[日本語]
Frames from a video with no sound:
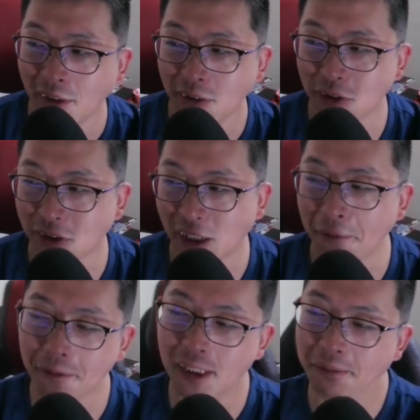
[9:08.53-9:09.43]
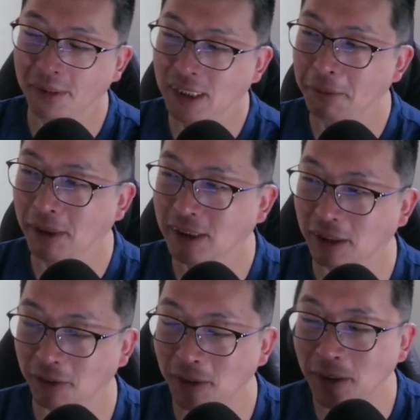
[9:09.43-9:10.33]
ちょっと楽しみにしてます
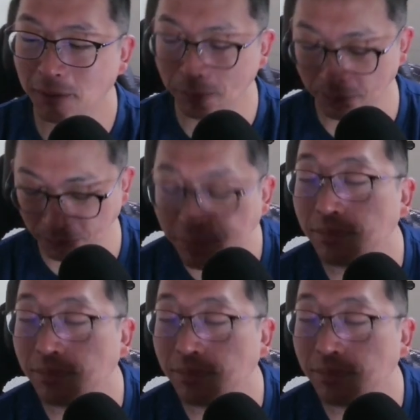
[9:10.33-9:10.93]
けど、うん。